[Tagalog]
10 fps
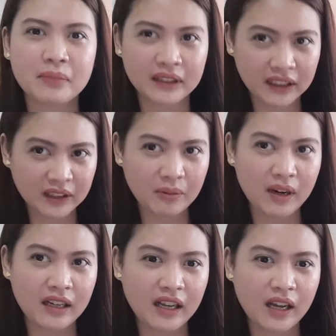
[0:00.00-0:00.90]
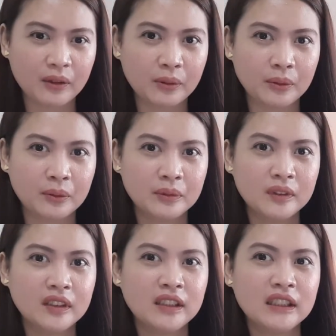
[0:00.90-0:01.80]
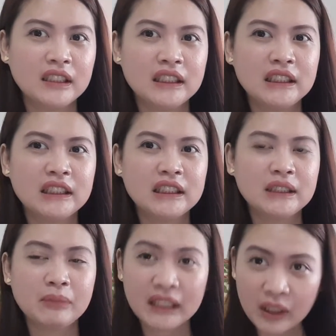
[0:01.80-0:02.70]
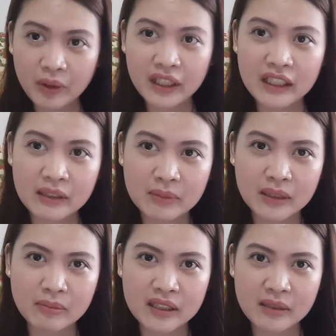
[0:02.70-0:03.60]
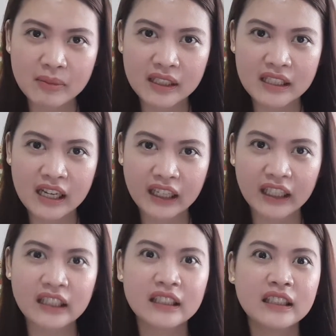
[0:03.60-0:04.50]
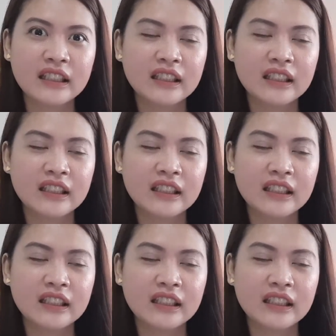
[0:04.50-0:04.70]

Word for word: pag nagtiwala ako, may gawin na namang masama sa akin.